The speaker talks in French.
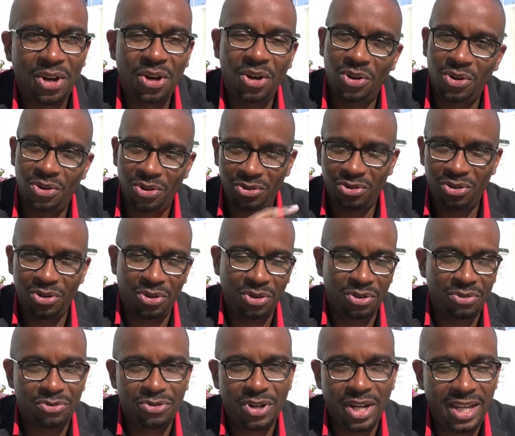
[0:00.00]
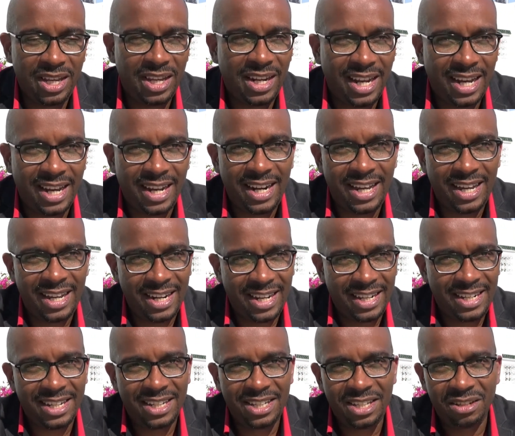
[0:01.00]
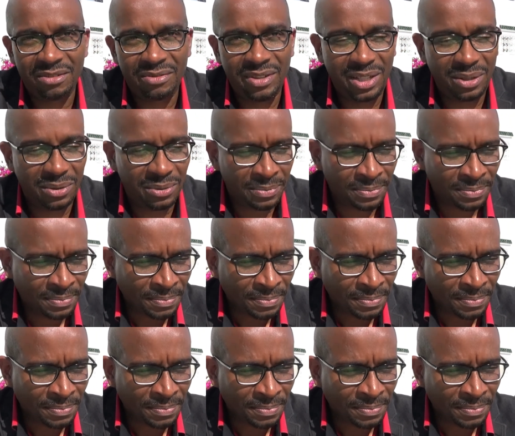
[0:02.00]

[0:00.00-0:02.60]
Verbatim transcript: revoyez la, la, dernière vidéo.